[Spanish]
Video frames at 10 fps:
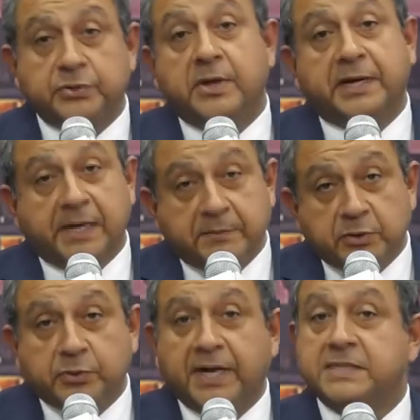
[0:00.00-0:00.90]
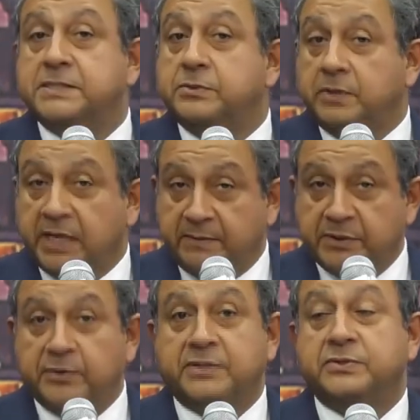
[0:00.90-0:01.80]
el reglamento de tránsito, el
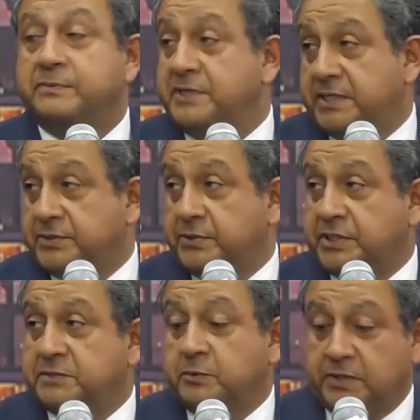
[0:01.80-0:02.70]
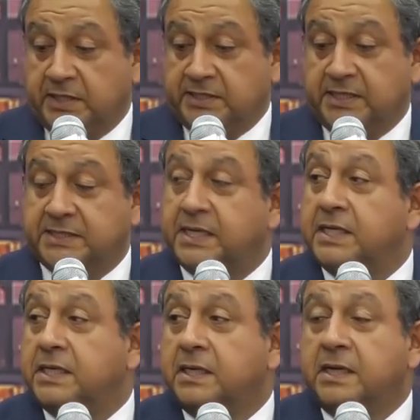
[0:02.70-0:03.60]
reglamento nacional de administración de transporte, que es el que está
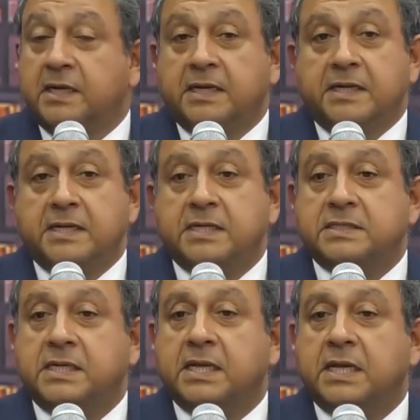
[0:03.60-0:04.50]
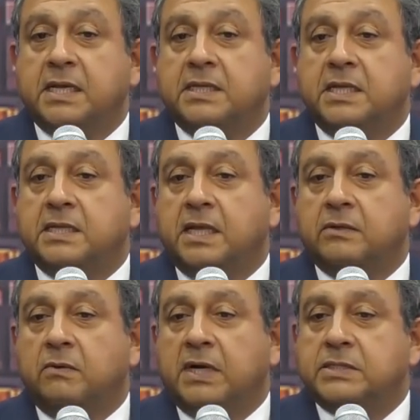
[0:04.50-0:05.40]
ahí, y es el que dicta
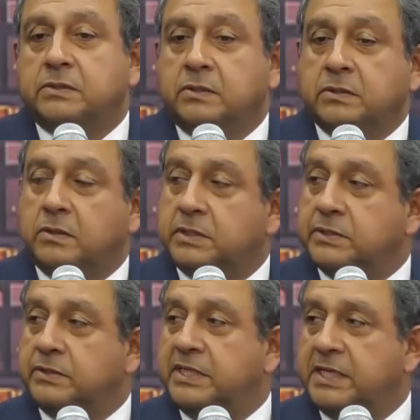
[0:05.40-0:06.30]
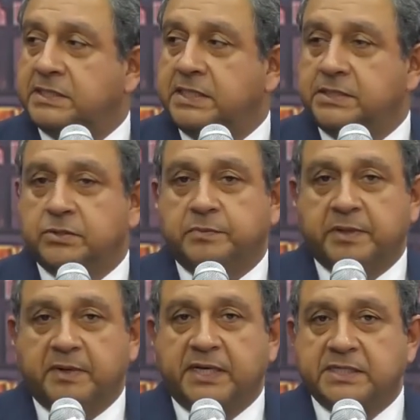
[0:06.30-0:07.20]
cuáles son las condiciones de acceso,
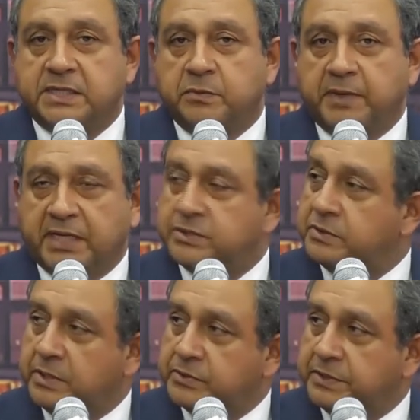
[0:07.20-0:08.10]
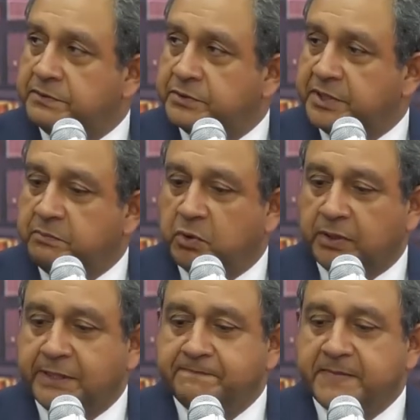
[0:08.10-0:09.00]
permanencia y operación de los servicios de
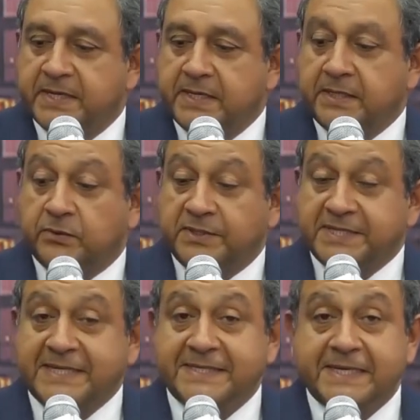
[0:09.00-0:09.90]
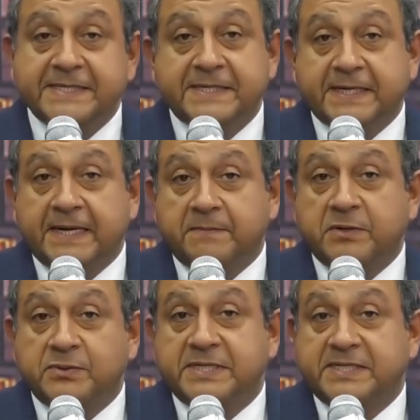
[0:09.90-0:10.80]
transporte. Entonces, ese, ese
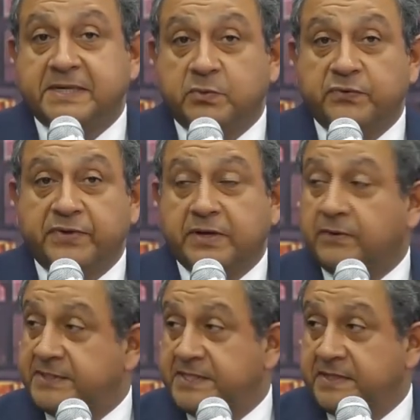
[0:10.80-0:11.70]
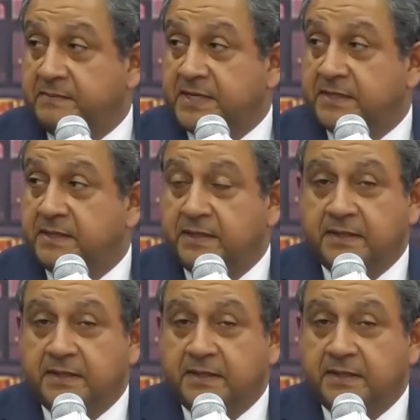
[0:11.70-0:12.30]
reglamento es el que se ha modificado recientemente